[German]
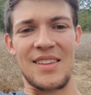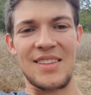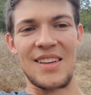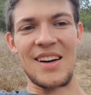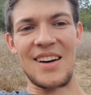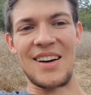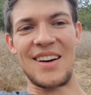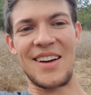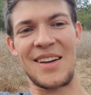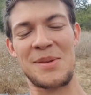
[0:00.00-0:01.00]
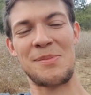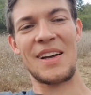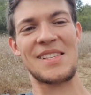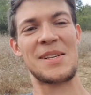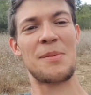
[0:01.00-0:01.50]
Ja, ich mache
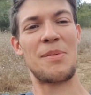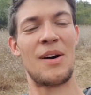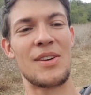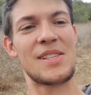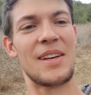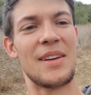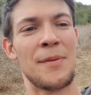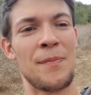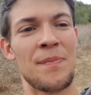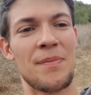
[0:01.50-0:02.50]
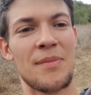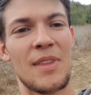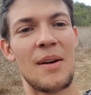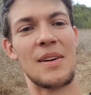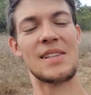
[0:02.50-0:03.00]
jetzt hier eine Pause.
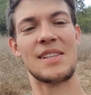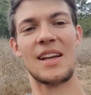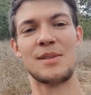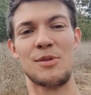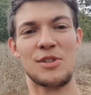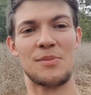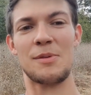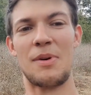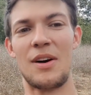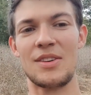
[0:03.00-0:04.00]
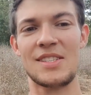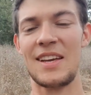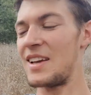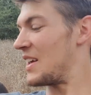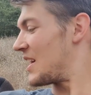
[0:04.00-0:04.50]
Aber das ist eine ganz bestimmte
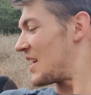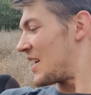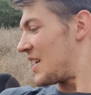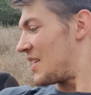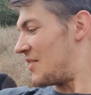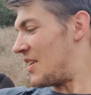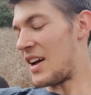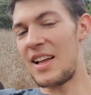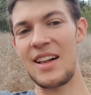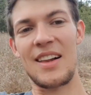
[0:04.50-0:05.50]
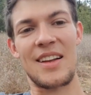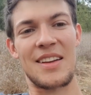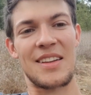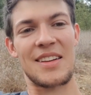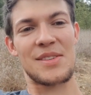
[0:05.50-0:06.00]
Pause, weil
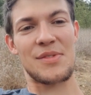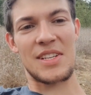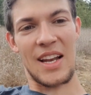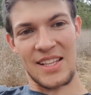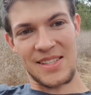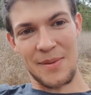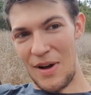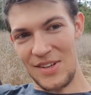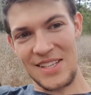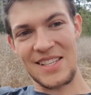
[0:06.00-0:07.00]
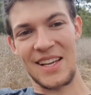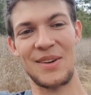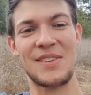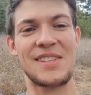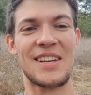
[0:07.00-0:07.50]
das wird die letzte Pause sein
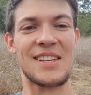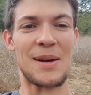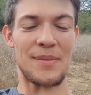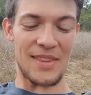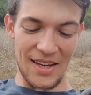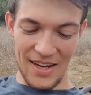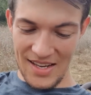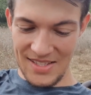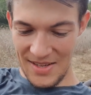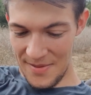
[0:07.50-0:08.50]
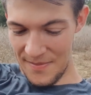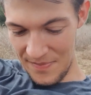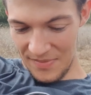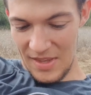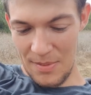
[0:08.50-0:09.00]
auf dieser gesamten Reise.
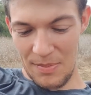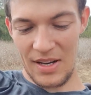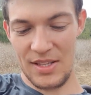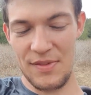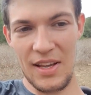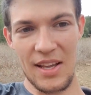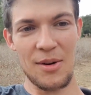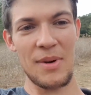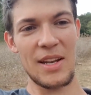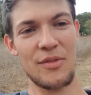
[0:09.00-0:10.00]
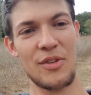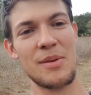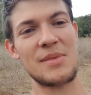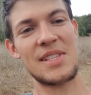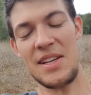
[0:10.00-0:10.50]
Ich bin jetzt vier Kilometer vor
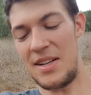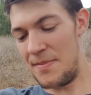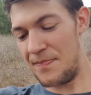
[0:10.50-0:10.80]
dem Ziel.